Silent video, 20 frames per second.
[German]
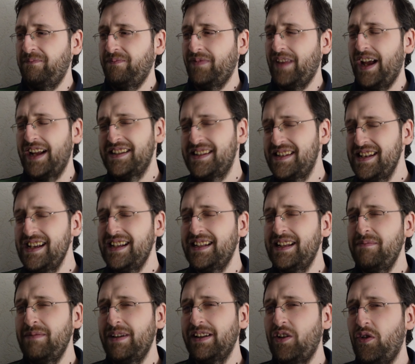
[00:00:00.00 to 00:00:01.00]
ein Sieg,
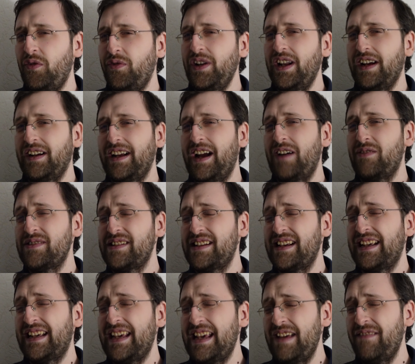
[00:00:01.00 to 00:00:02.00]
den man doch wieder
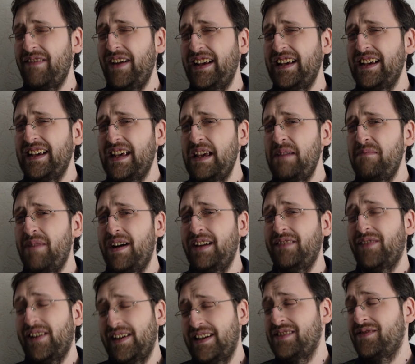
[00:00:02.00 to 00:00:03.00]
rausgegeben, weggegeben hat,
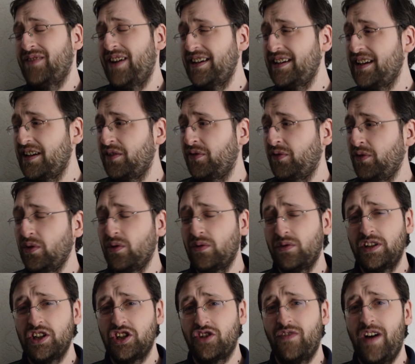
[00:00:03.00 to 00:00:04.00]
weil das war ja die Führung
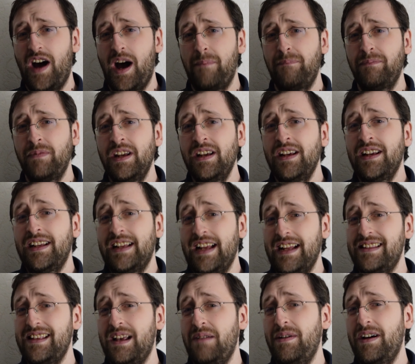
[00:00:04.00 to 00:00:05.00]
der Schwaben.
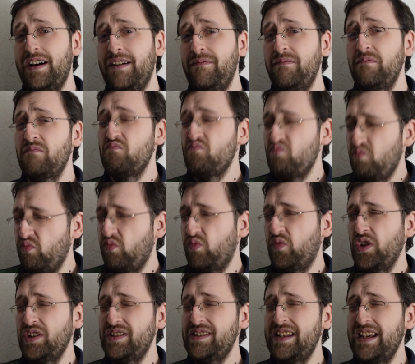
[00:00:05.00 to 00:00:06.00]
Jetzt aber
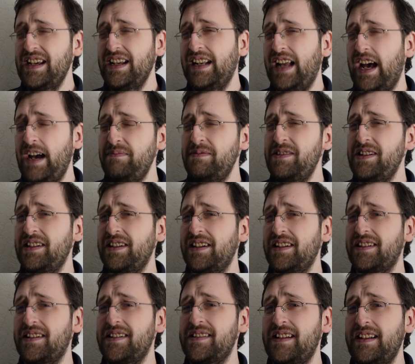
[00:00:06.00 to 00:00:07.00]
wird es gegen Leipzig eine
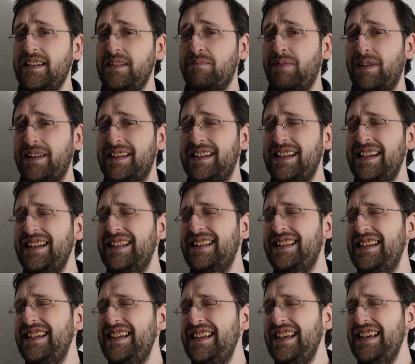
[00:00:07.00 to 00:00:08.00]
interessante Partie,
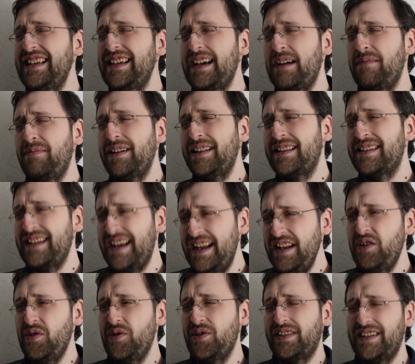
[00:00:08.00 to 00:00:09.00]
die ich aber
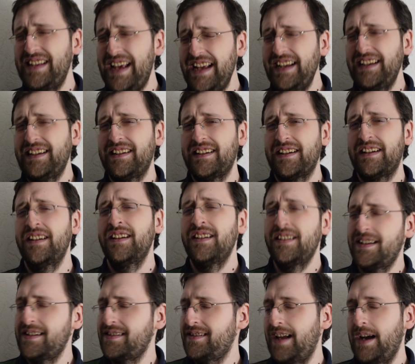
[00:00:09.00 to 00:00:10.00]
dennoch denke,
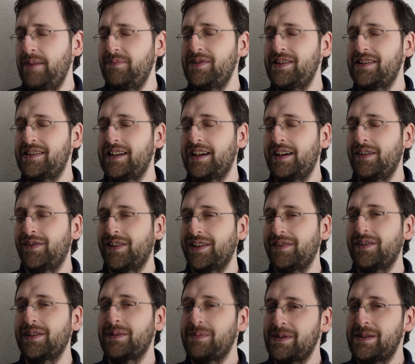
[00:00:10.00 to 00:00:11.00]
dass Leipzig sie gewinnen
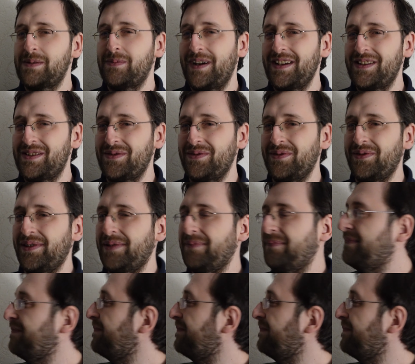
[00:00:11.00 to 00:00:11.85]
wird mit 2 zu 0.